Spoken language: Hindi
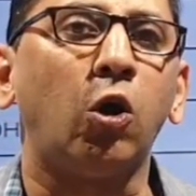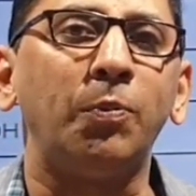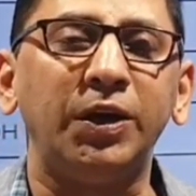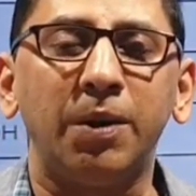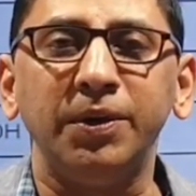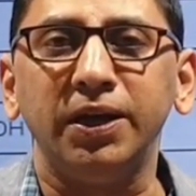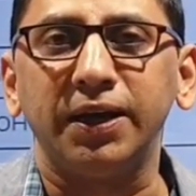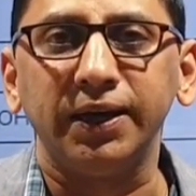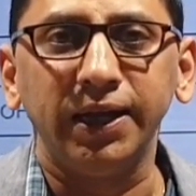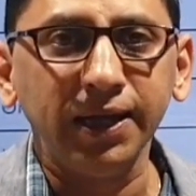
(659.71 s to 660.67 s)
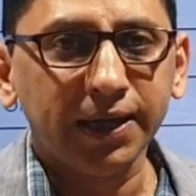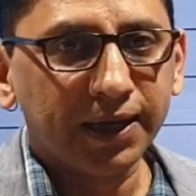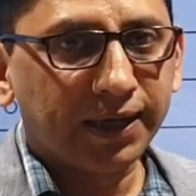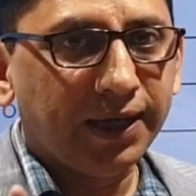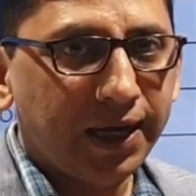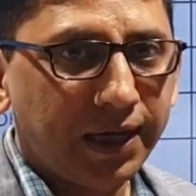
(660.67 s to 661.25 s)
टॉपिक आपने करने हैं
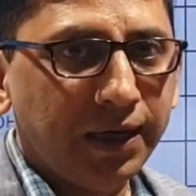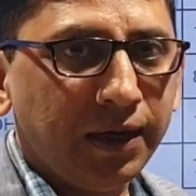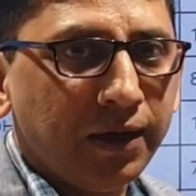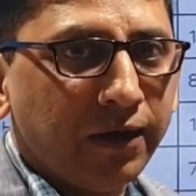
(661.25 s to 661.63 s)
लेकिन